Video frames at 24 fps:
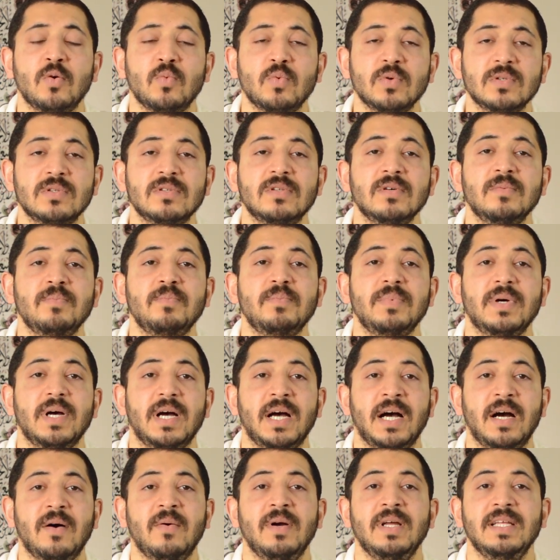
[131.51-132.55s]
والطب
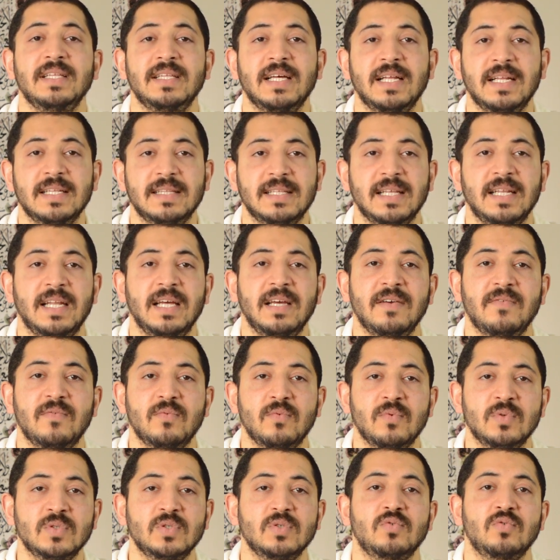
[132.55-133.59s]
حوالي
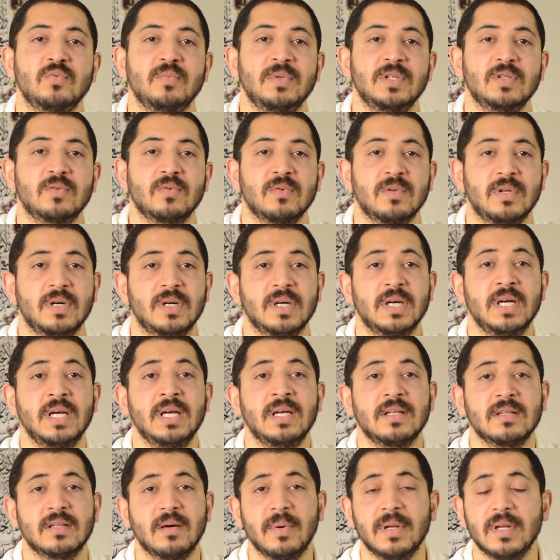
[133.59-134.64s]
3600 دولار
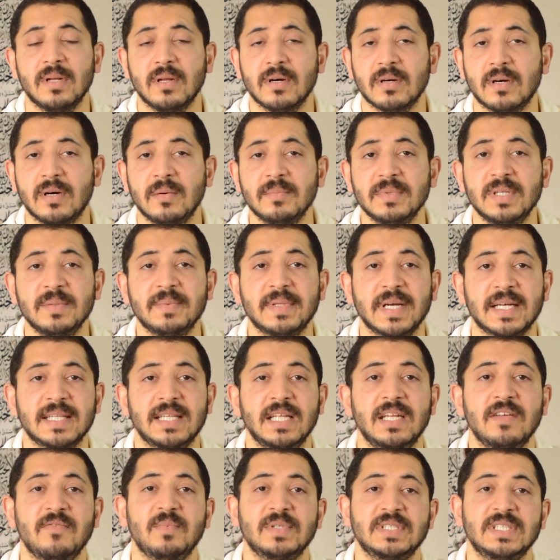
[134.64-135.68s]
طبعا الارقام دي
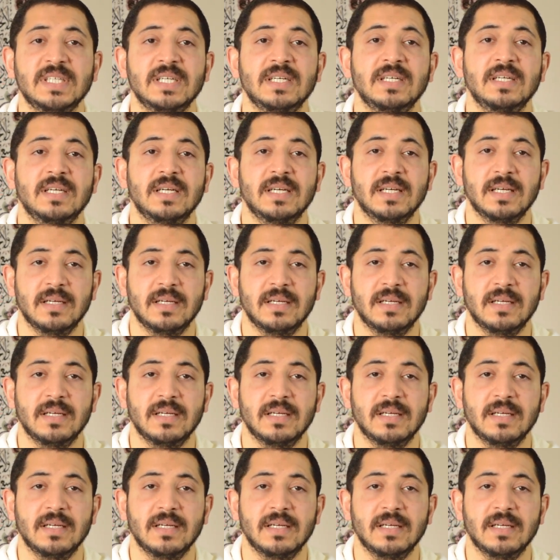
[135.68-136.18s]
بتختلف بسعر